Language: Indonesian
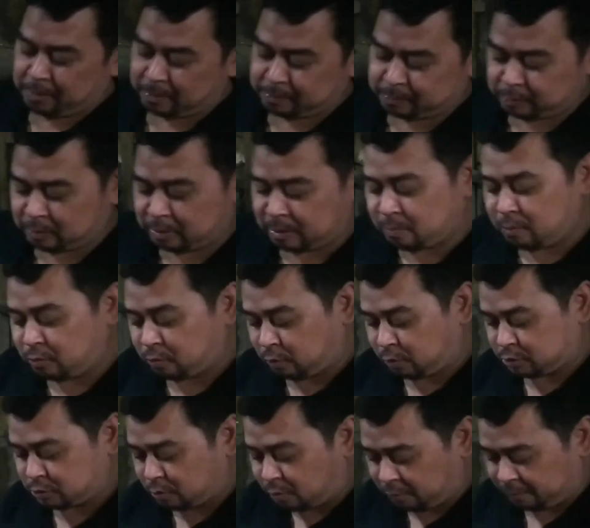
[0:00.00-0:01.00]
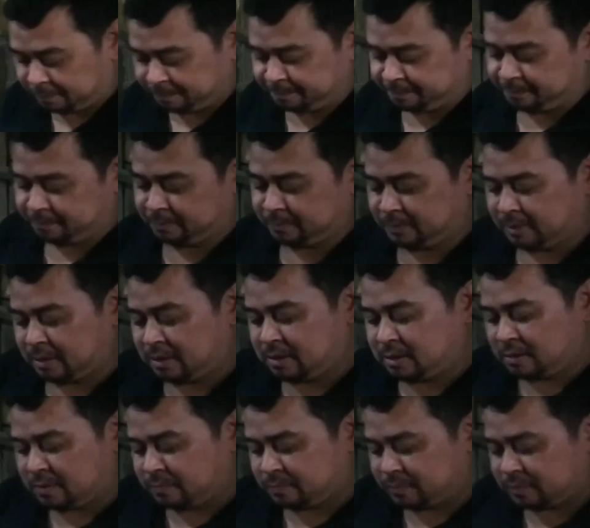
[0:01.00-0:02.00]
ribu kosong 40 ribu tapi
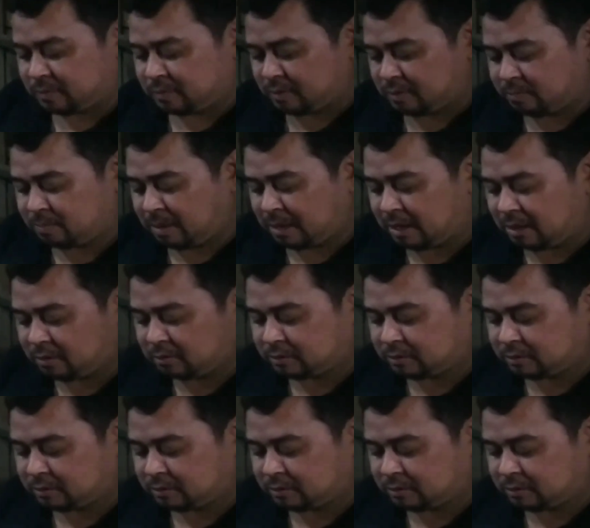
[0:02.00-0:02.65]
barang teh ayahnya